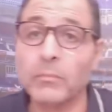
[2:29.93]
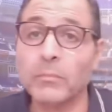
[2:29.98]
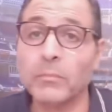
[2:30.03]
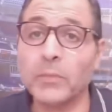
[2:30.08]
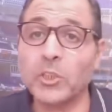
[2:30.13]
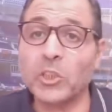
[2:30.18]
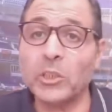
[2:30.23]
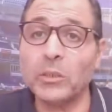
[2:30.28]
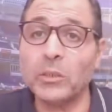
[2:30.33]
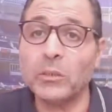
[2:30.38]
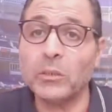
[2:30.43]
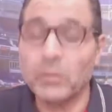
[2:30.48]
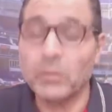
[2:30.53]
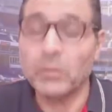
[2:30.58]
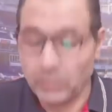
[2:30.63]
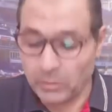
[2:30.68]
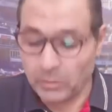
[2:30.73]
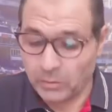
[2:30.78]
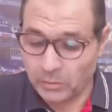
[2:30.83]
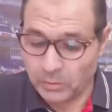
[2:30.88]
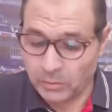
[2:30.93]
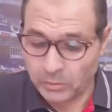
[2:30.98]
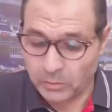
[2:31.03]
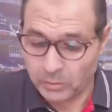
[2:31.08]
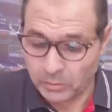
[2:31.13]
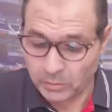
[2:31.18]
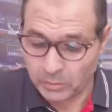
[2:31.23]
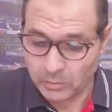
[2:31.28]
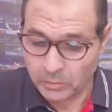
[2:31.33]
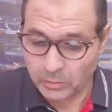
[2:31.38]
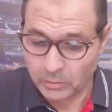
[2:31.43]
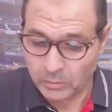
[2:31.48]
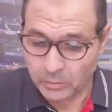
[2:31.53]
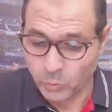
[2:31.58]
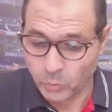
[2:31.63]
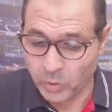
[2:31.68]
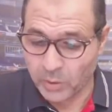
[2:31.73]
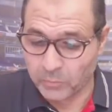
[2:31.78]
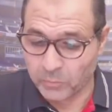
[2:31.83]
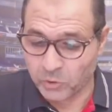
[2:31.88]
ماشي
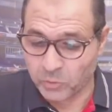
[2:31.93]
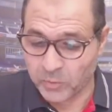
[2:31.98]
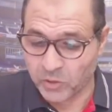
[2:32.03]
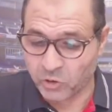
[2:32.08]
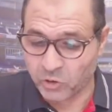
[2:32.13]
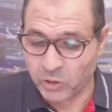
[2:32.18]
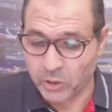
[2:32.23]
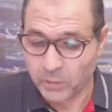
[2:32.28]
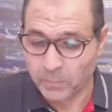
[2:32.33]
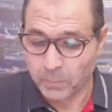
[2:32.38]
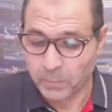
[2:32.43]
ولا مش ماشي